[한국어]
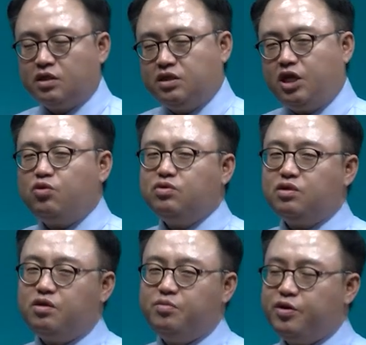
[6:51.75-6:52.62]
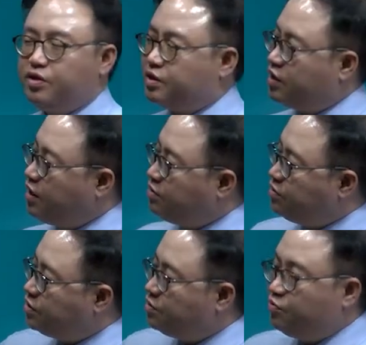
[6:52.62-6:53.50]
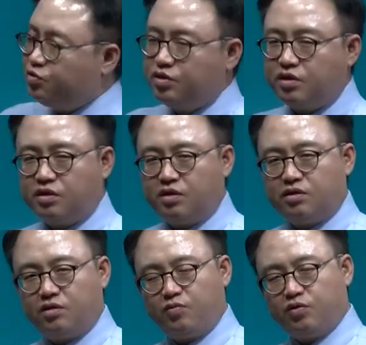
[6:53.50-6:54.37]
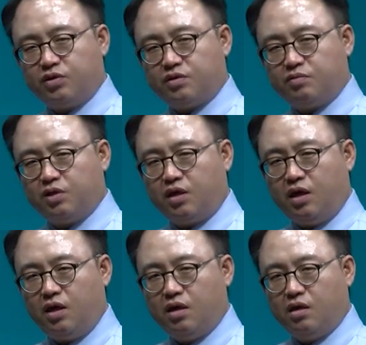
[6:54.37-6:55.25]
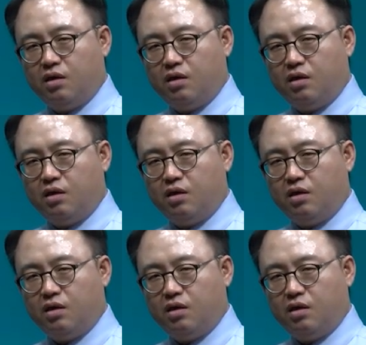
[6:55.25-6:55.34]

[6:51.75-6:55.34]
채용 설명회 때 이런 질문들을 들어보셨습니까?